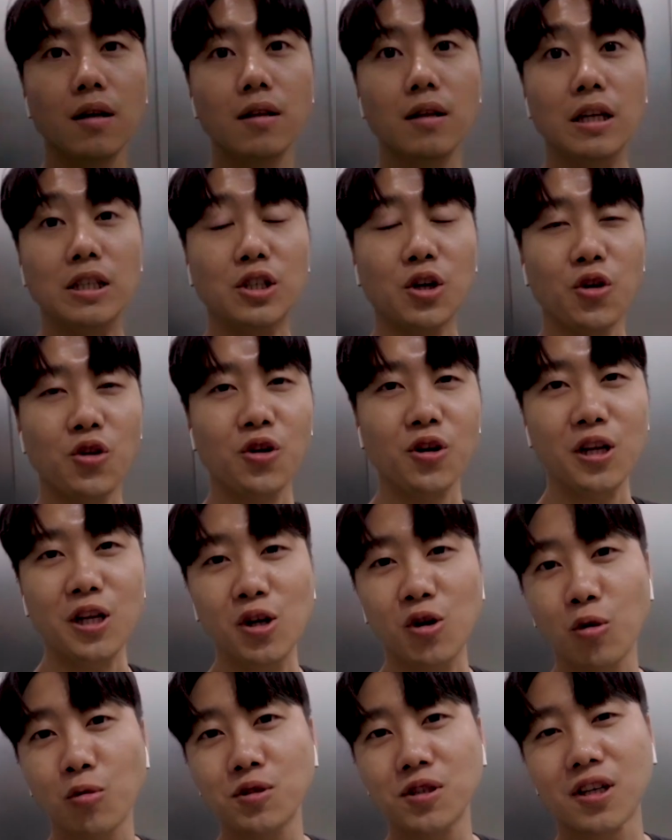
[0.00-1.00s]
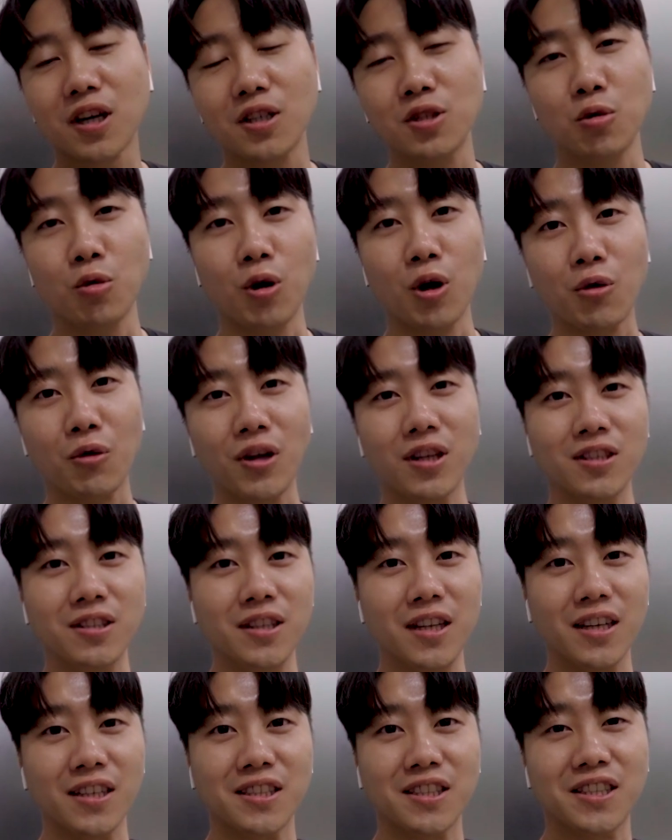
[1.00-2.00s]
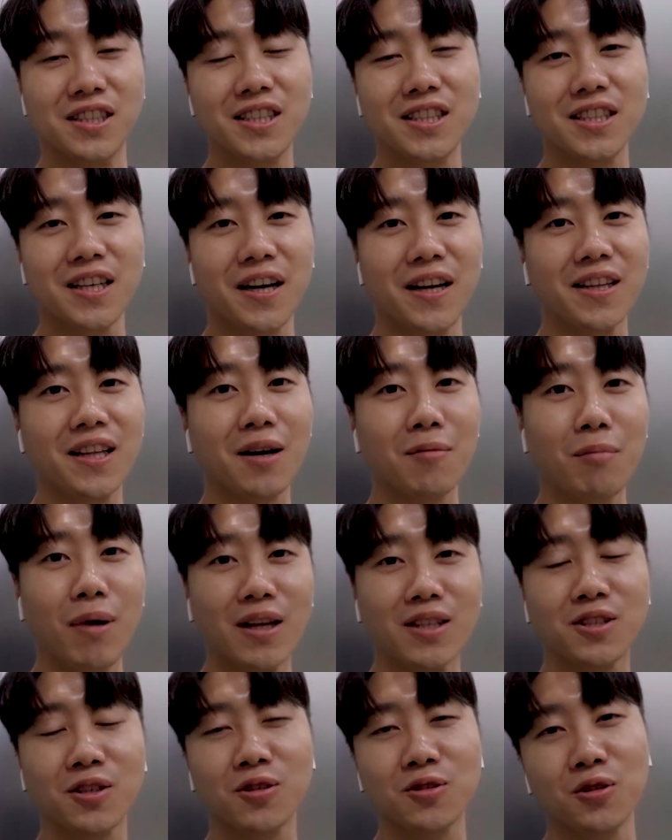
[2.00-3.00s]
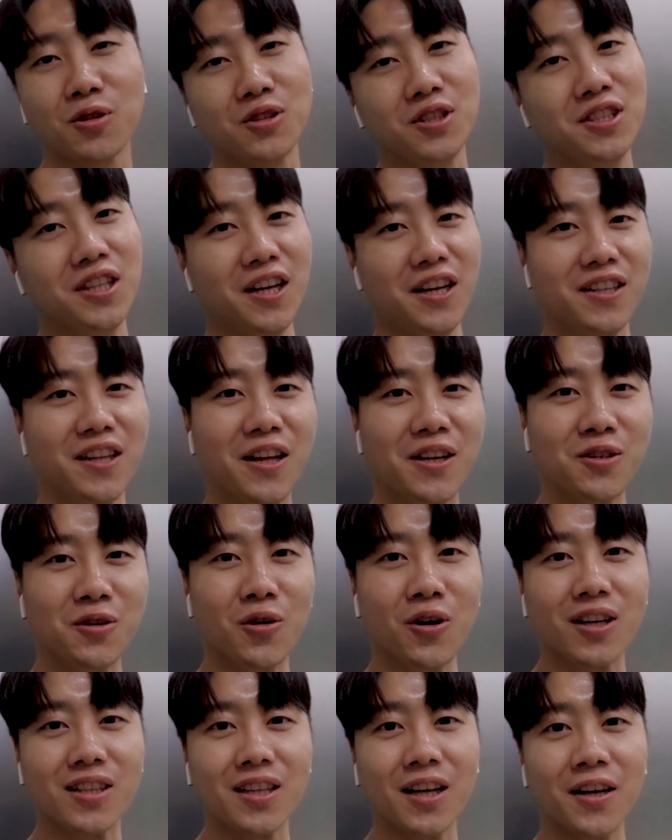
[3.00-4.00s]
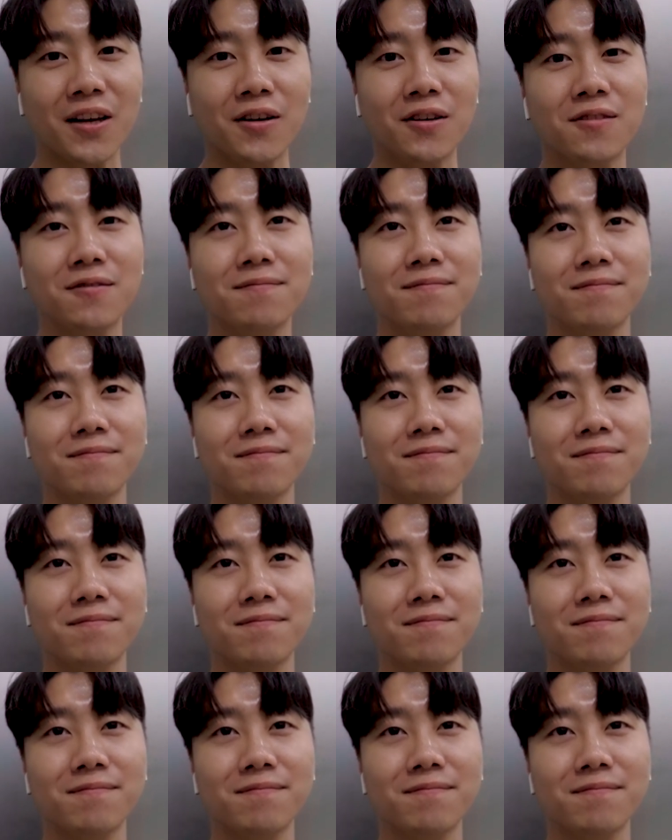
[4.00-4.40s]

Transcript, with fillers: 네, 저는 7시까지 오라고 했는데 그 시간에 딱 맞춰서 진행이 되는 것 같아요.